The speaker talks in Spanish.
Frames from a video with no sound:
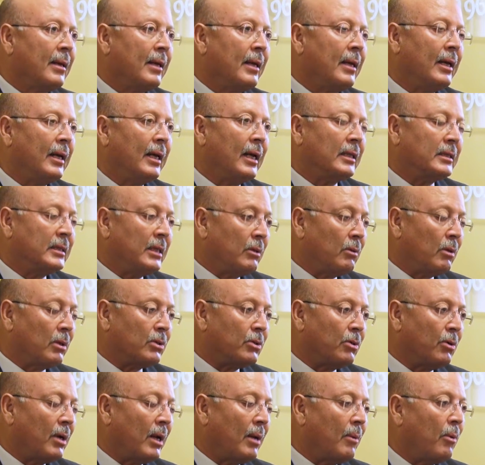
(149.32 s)
eh, la
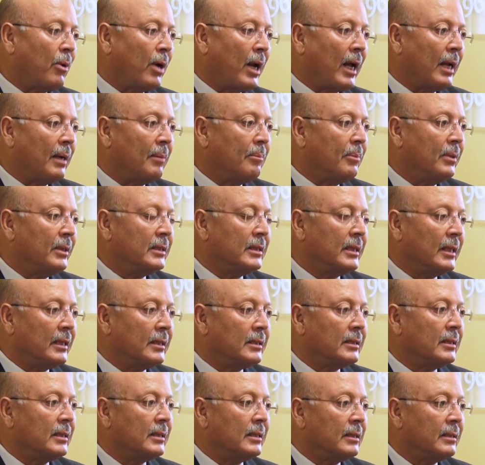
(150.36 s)
situación laboral, pues
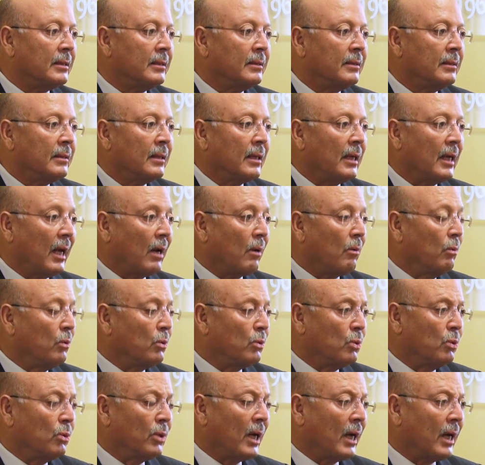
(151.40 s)
es eh, la
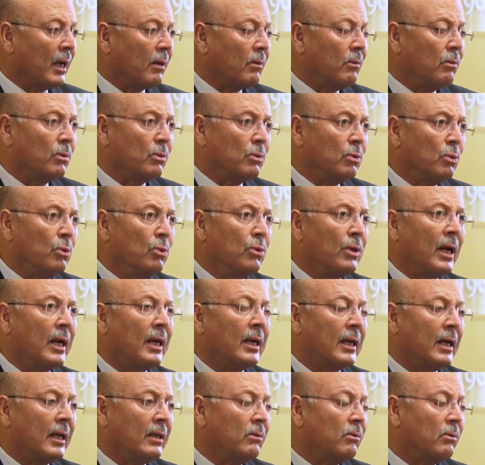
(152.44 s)
cultura, la cultura,
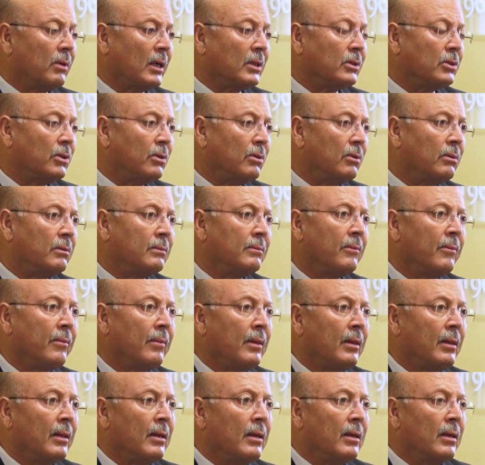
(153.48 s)
la educación
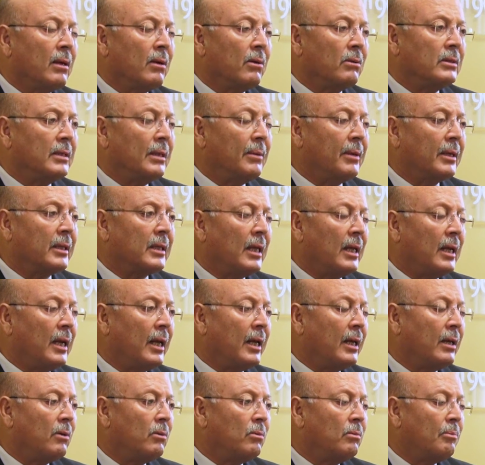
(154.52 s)
nos lleva a
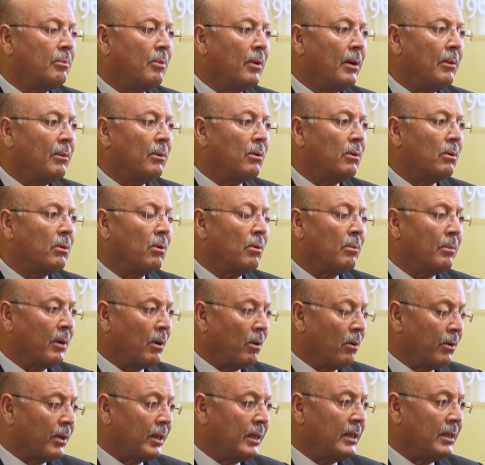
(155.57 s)
tener un pueblo con
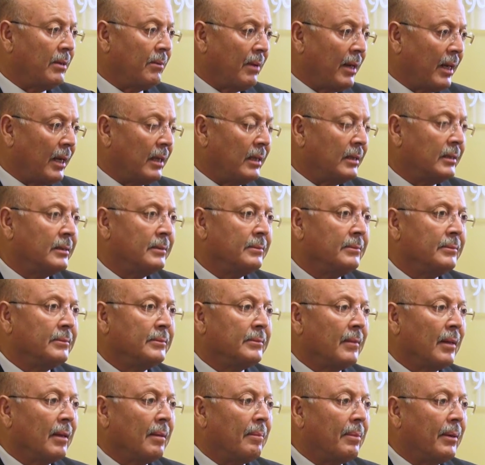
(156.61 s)
mejores niveles,
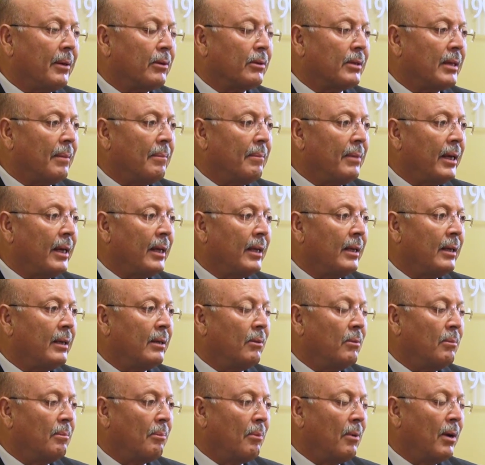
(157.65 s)
pero
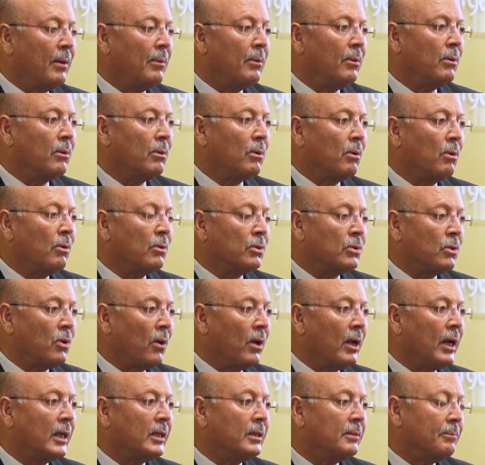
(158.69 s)
también un pueblo con
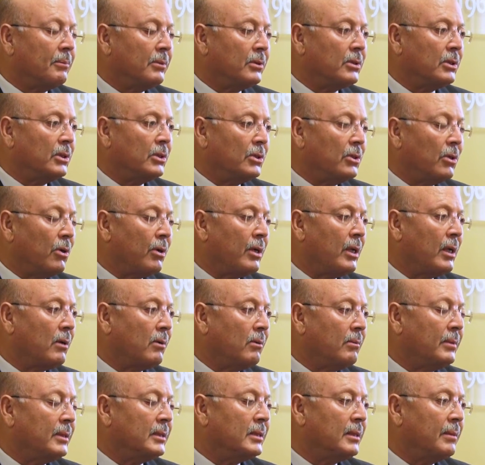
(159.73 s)
toda la disposición y el
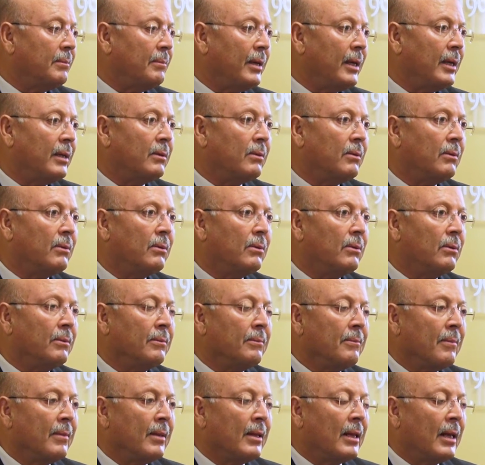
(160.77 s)
convencimiento
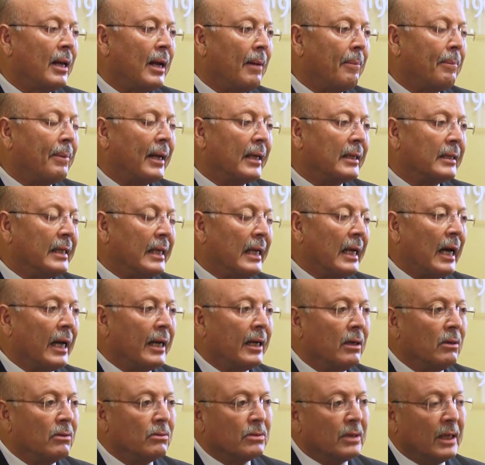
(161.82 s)
a practicar
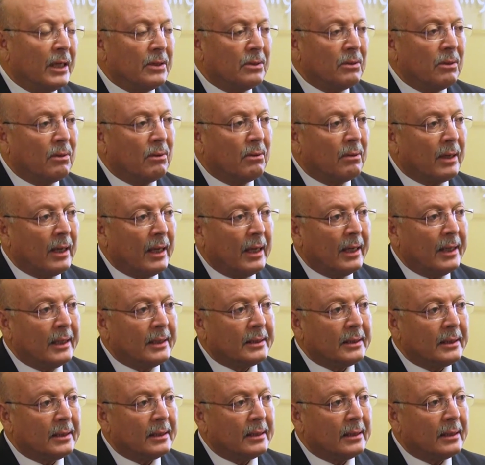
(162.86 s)
en los hechos lo que
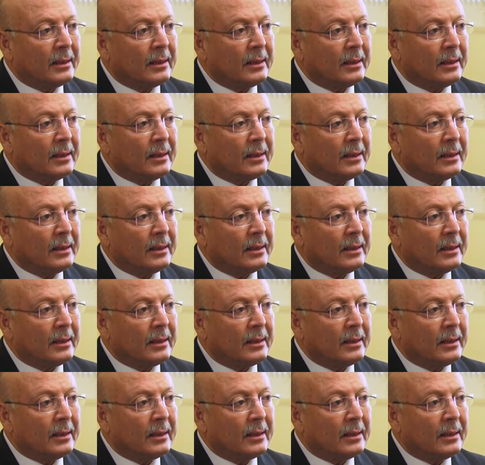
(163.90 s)
es eh,